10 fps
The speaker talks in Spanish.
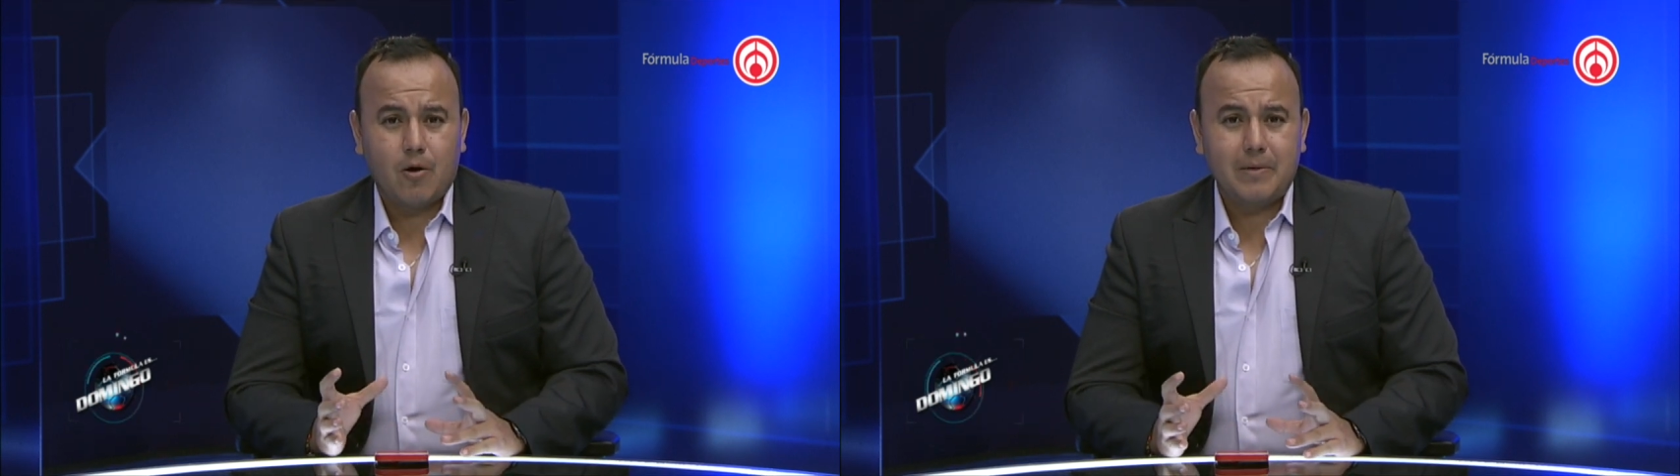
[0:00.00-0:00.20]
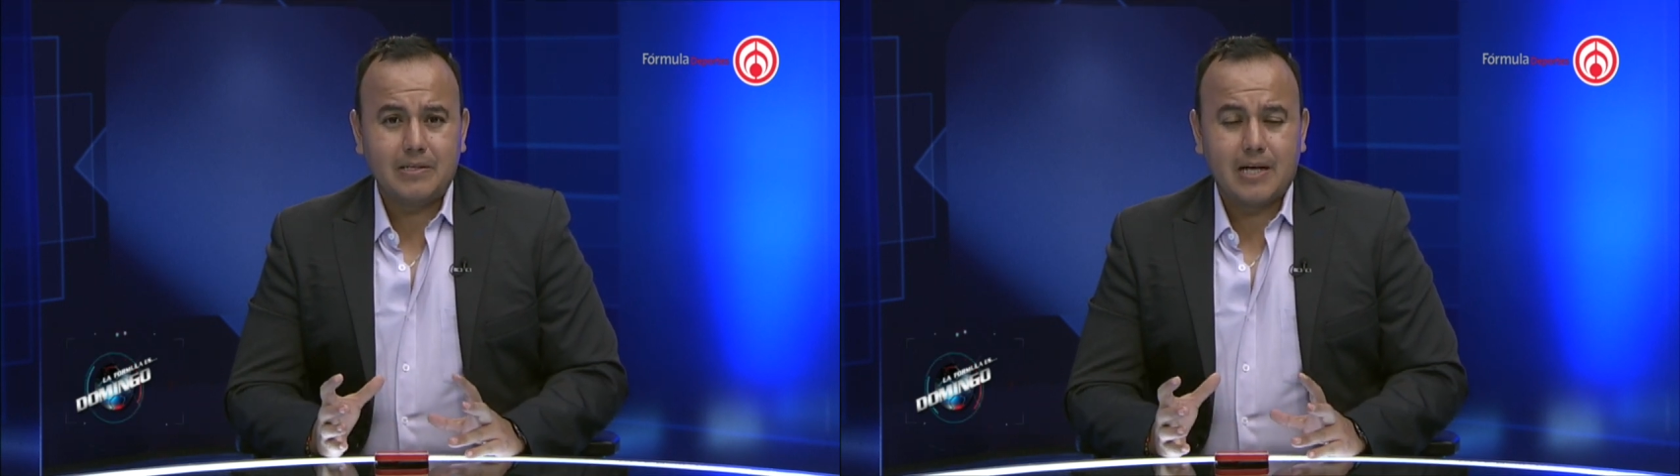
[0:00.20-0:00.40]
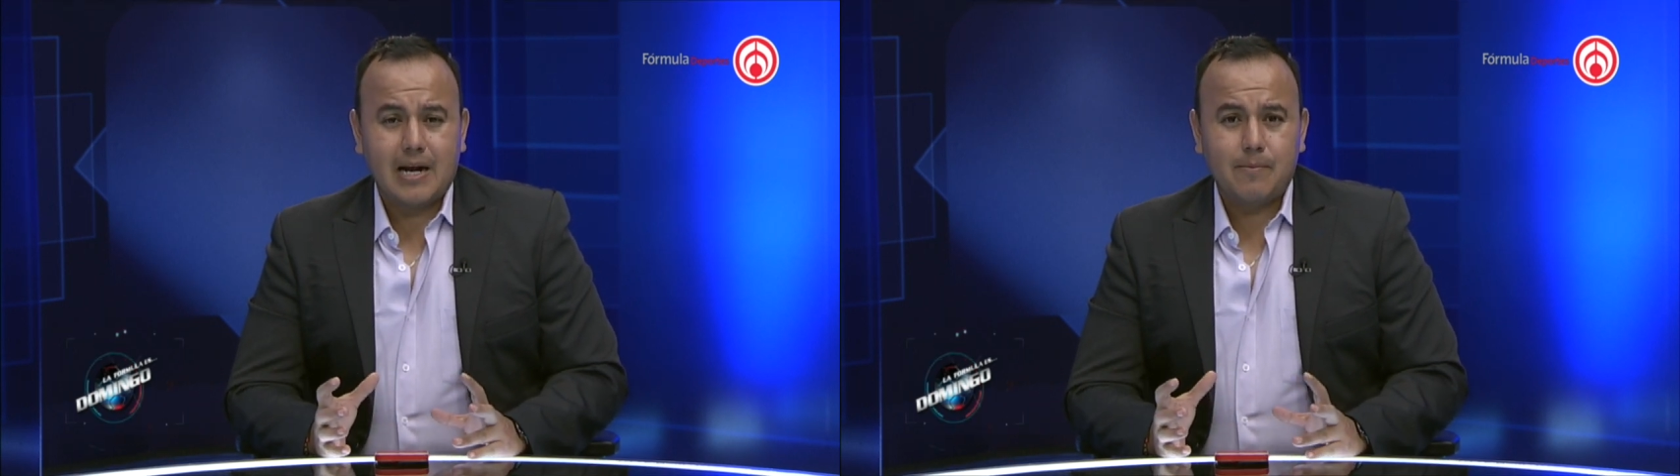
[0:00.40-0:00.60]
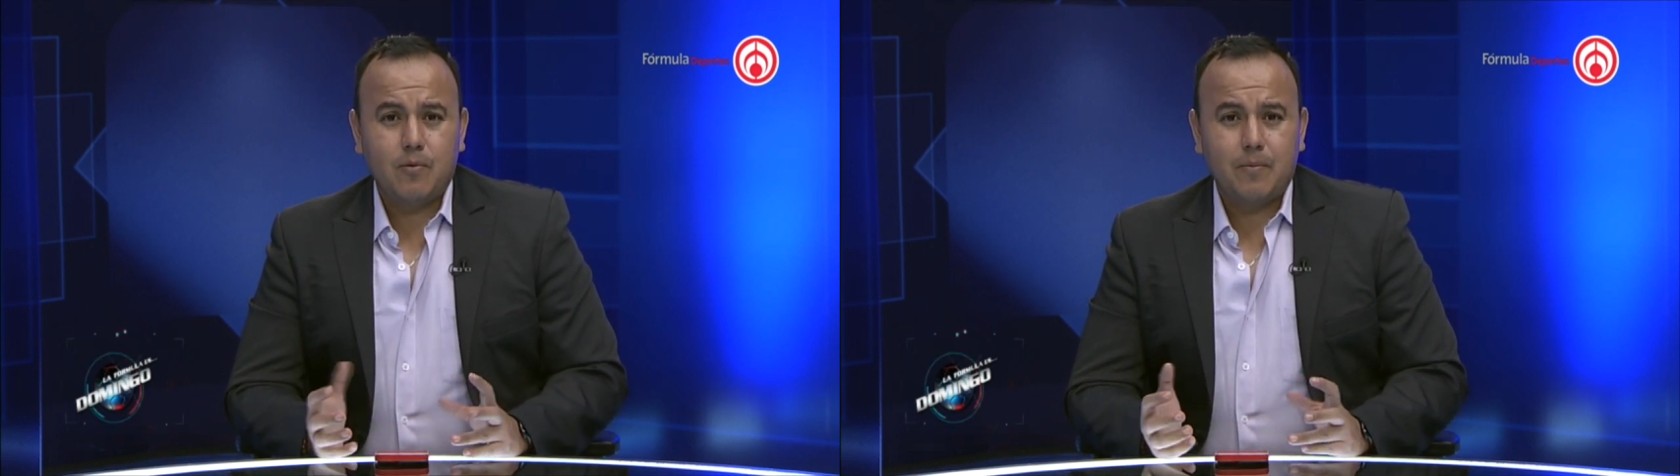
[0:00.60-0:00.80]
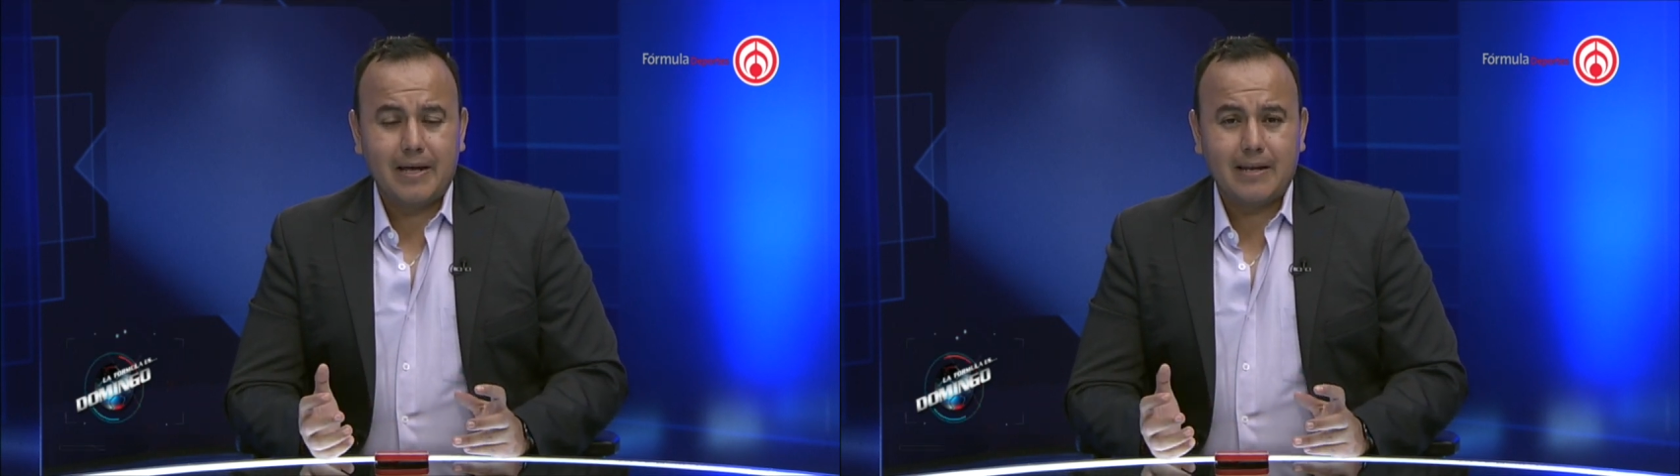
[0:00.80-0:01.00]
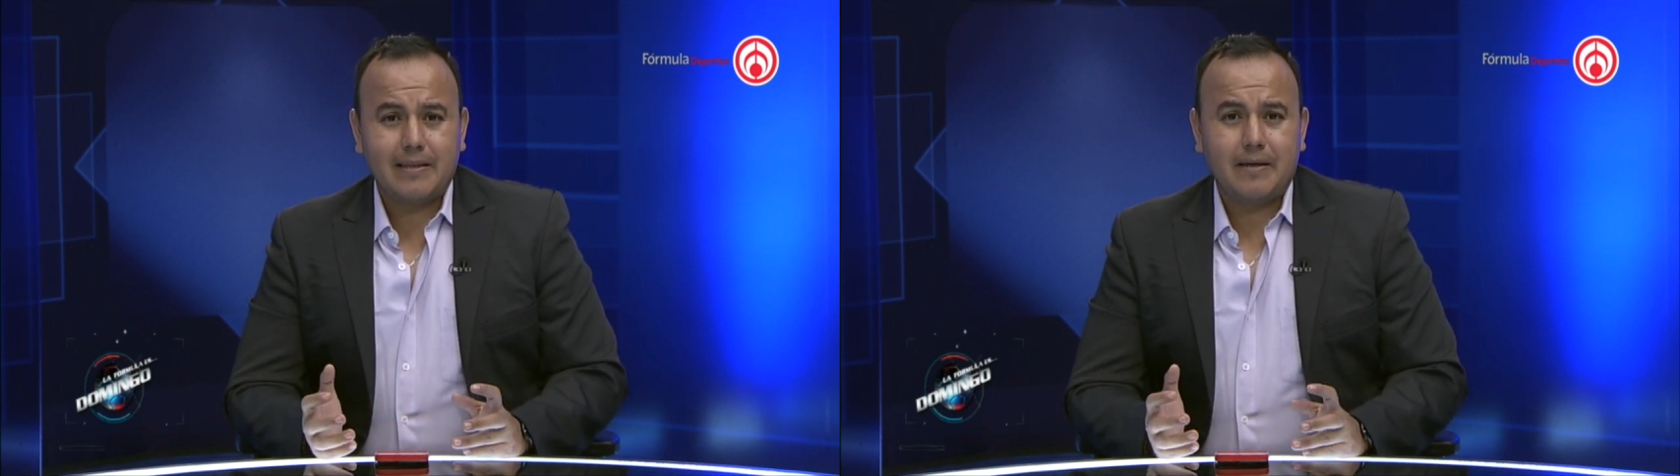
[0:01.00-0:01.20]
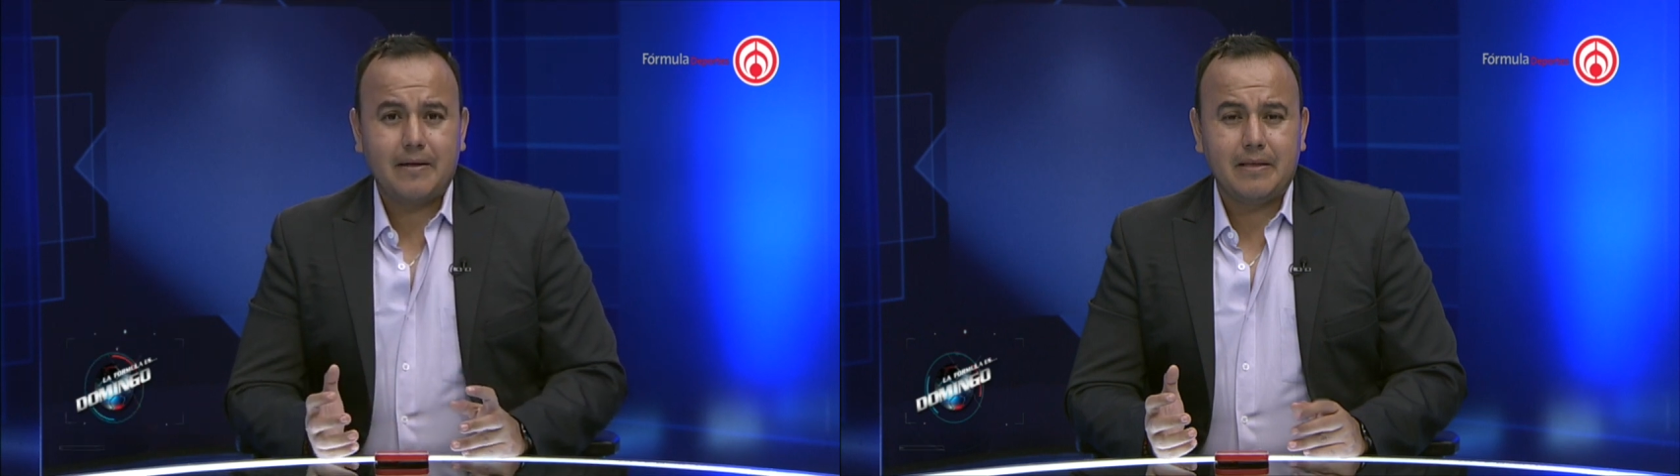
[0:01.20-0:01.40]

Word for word: comenzar a mover, de,